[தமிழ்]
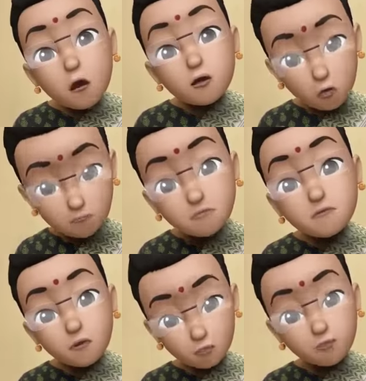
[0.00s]
தும்பும்
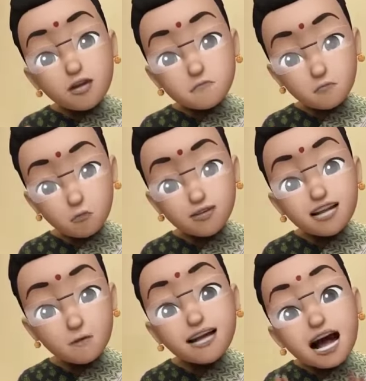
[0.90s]
போது இரும்பும் போது சில
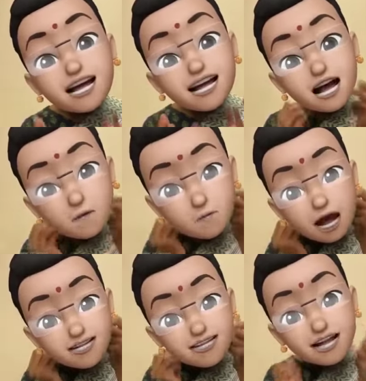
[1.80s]
பேர் அழகாக
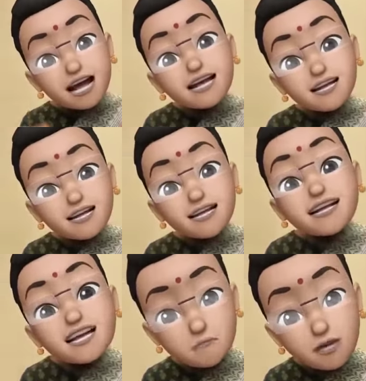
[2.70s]
மாஸ்க் கழுட்டிட்டு
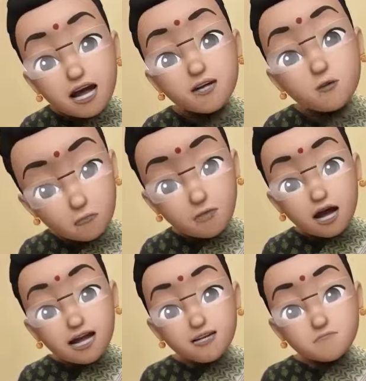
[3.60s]
இரும்புறாங்க தும்புறாங்க